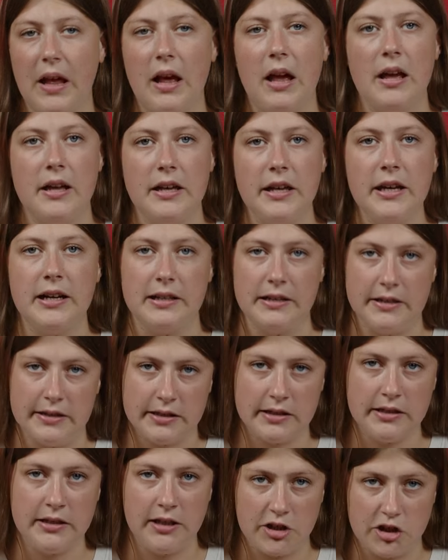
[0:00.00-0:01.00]
Их
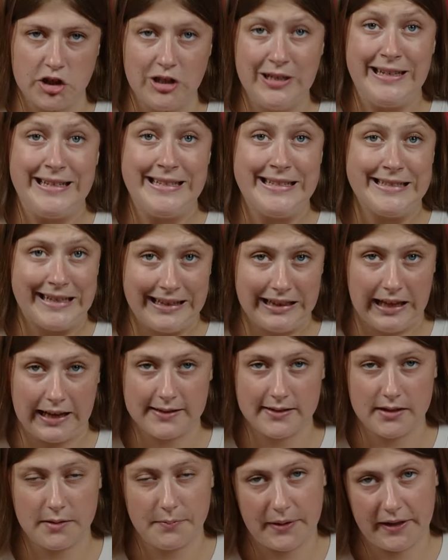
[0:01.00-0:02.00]
лидеры должны
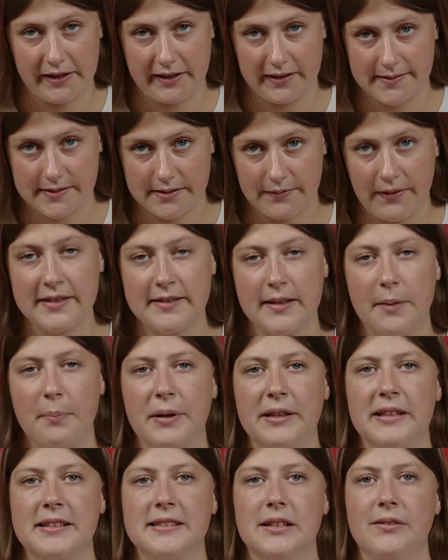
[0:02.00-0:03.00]
единогласно проголосовать за
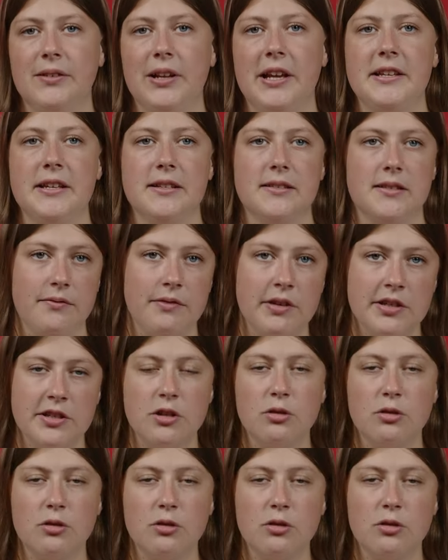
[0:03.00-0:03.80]
предоставление заявителю